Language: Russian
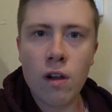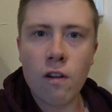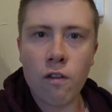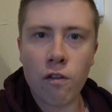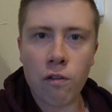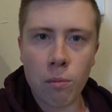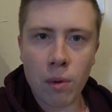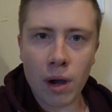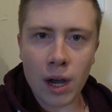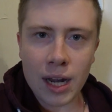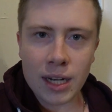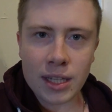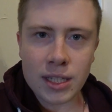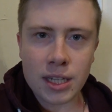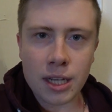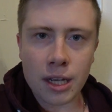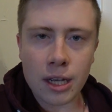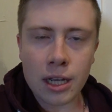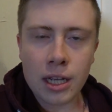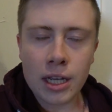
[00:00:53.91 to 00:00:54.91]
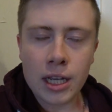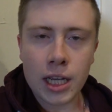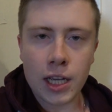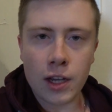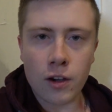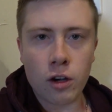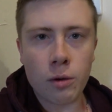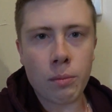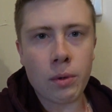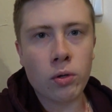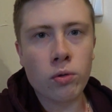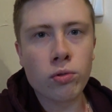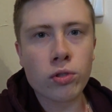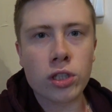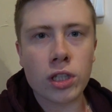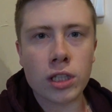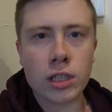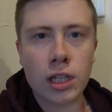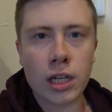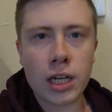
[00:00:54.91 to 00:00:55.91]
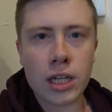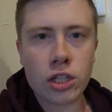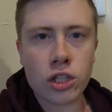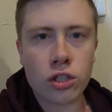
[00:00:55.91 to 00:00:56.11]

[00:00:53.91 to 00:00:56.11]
в марте, я вам могу сказать,